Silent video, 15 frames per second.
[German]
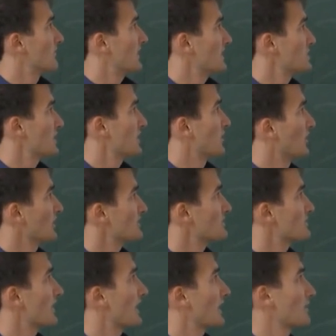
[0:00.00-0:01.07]
feststellen,
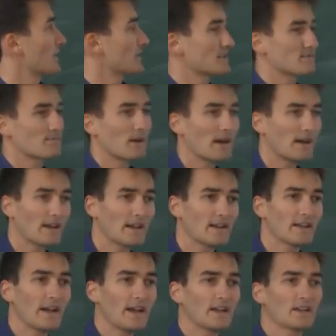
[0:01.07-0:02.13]
heutzutage macht das
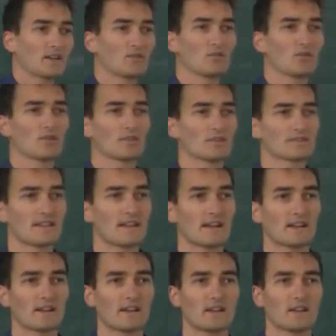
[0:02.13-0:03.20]
Bargeld eigentlich nur noch eine sehr
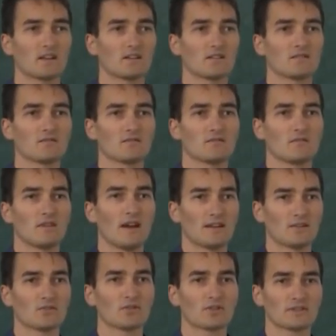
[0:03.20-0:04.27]
geringe
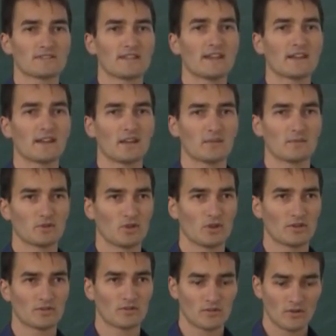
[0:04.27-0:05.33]
hat nur noch eine sehr geringe
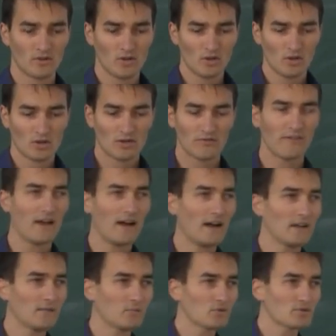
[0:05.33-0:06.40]
Bedeutung. Ungefähr
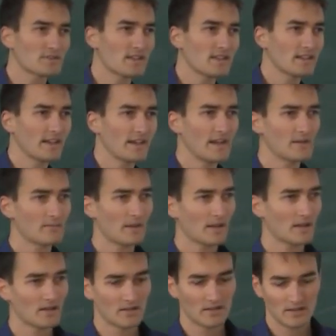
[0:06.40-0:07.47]
1% der
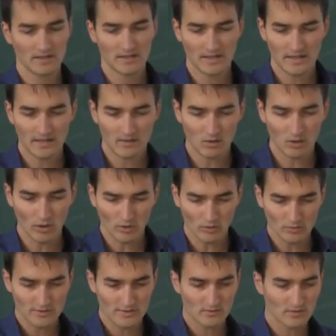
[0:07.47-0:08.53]
Geldmenge in der
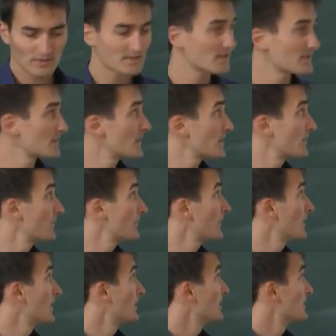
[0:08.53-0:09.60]
Eurozone ist das hier,
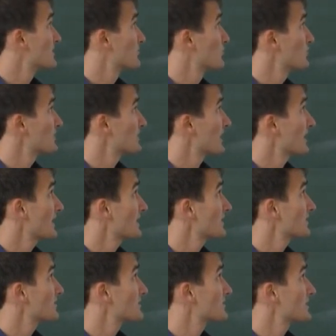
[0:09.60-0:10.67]
ist Münzgeld,
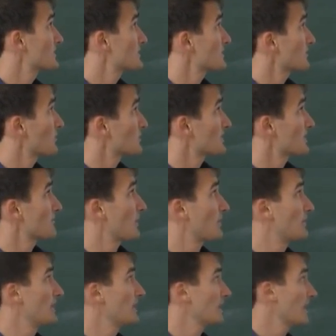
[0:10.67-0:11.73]
17%
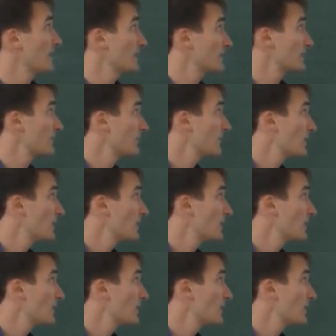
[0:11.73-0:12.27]
Papiergeld